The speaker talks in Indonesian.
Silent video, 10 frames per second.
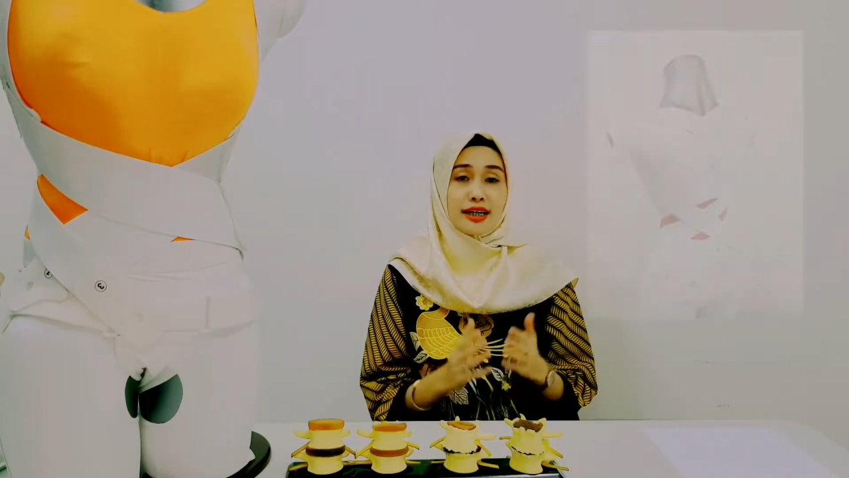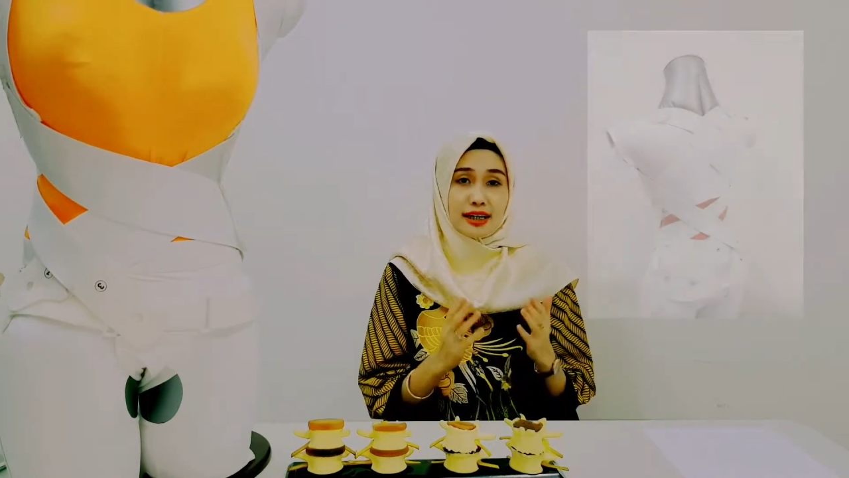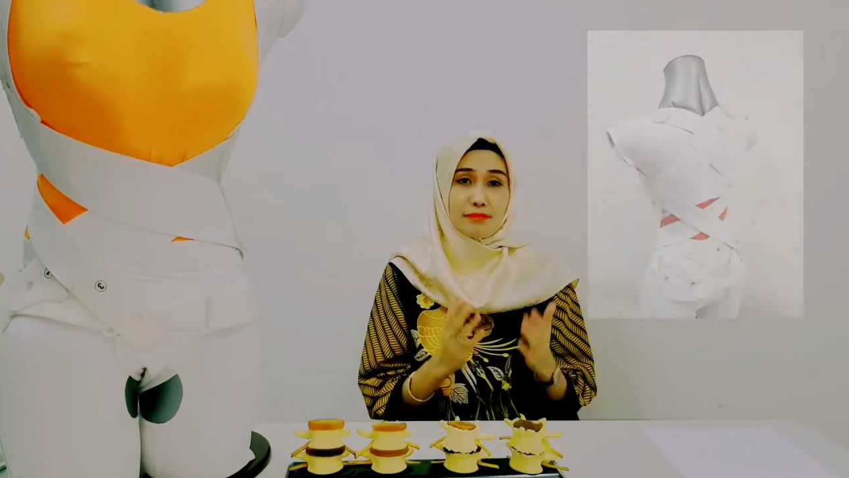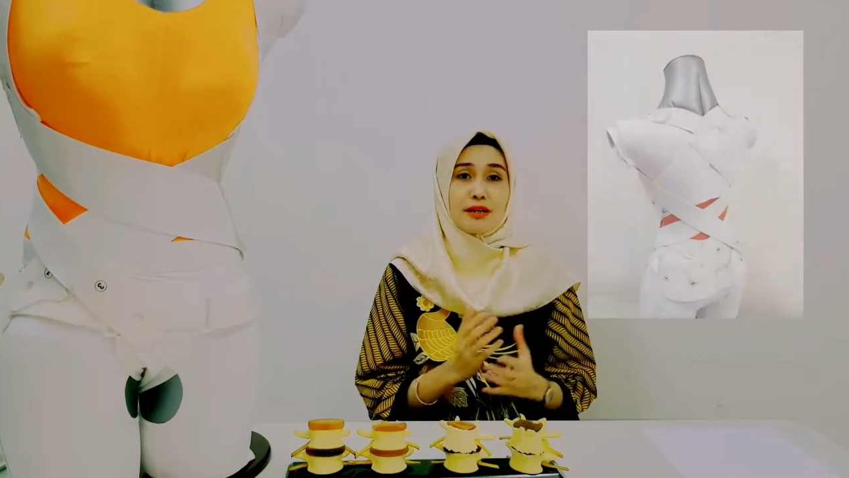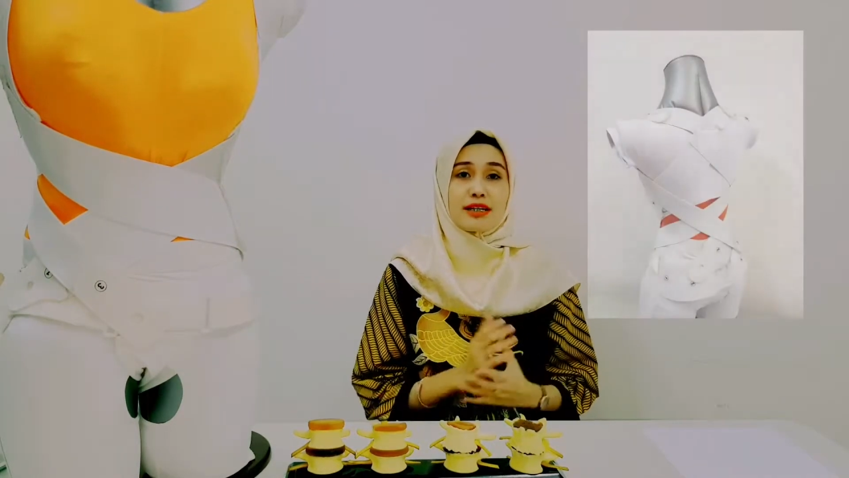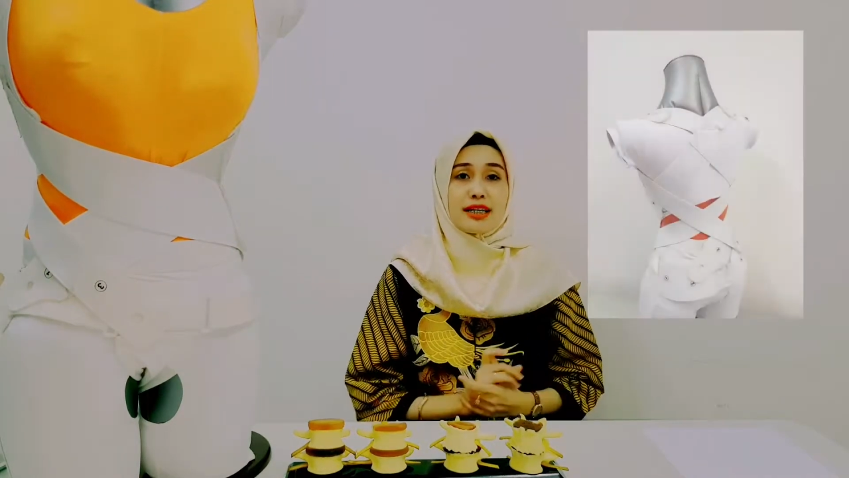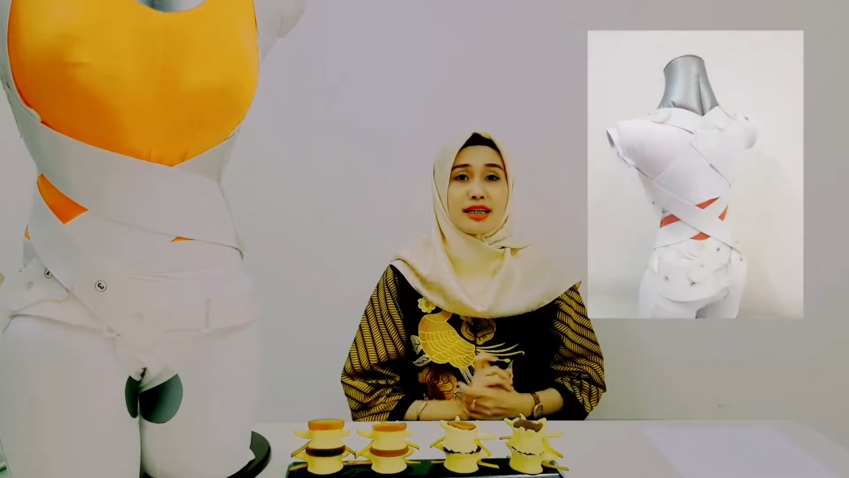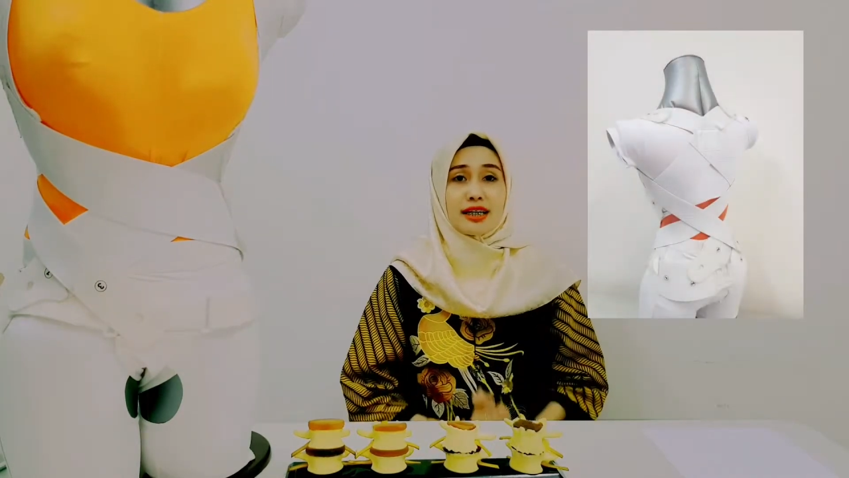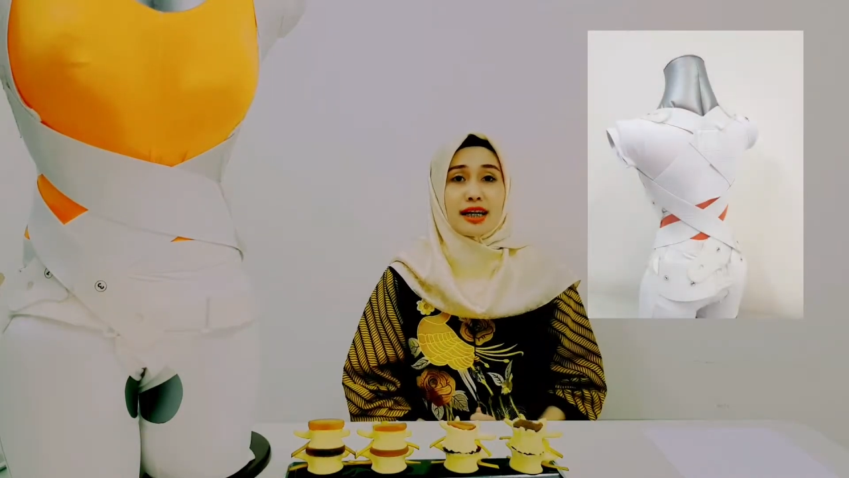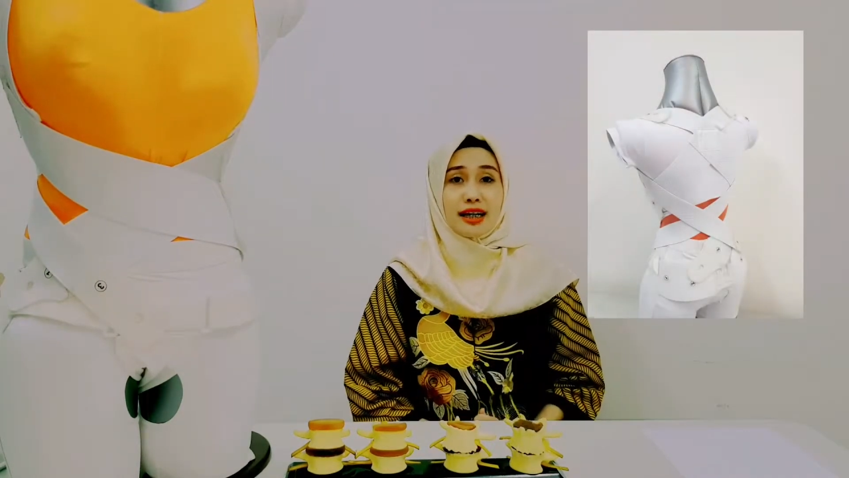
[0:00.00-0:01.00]
dari pasien
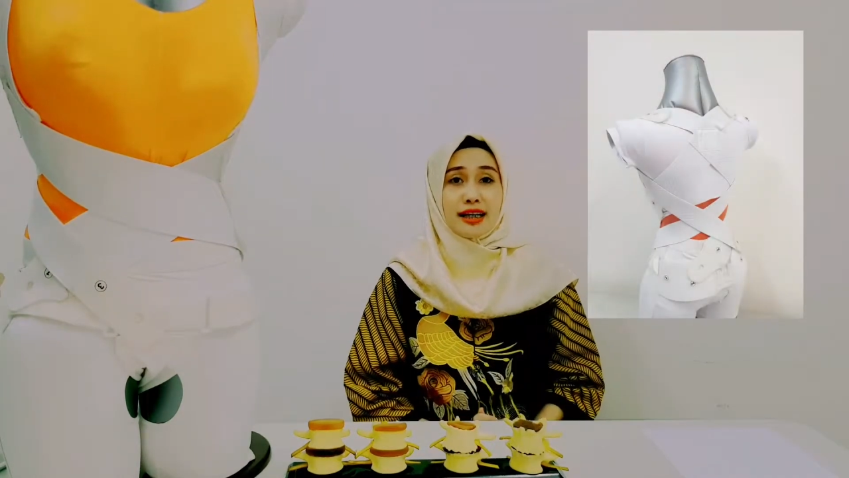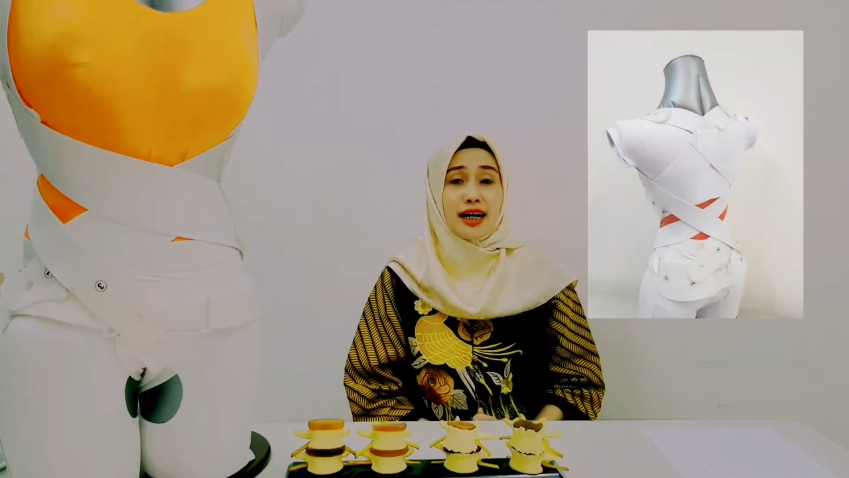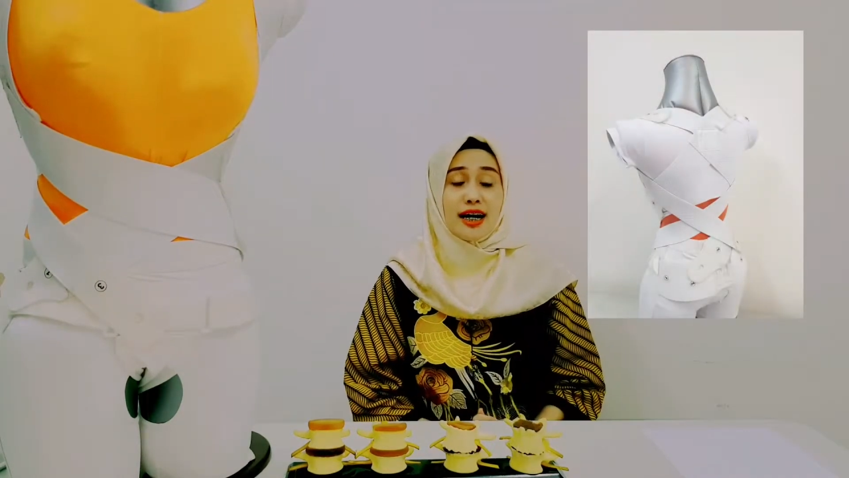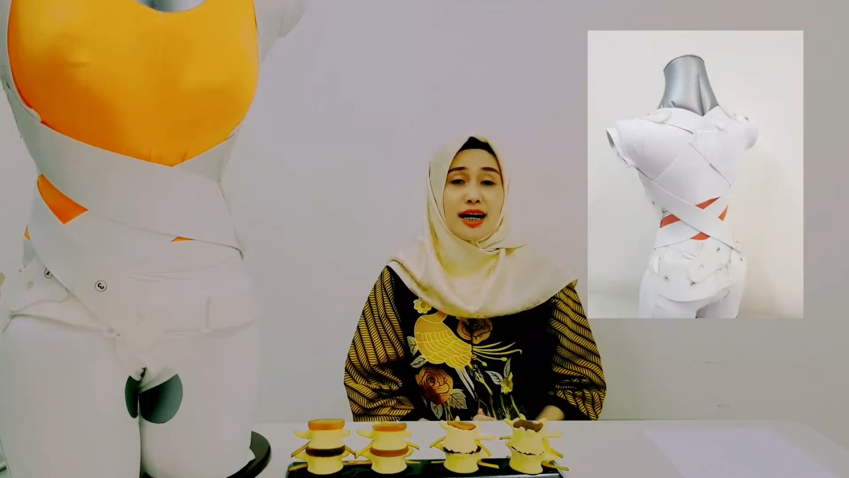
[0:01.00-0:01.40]
sendiri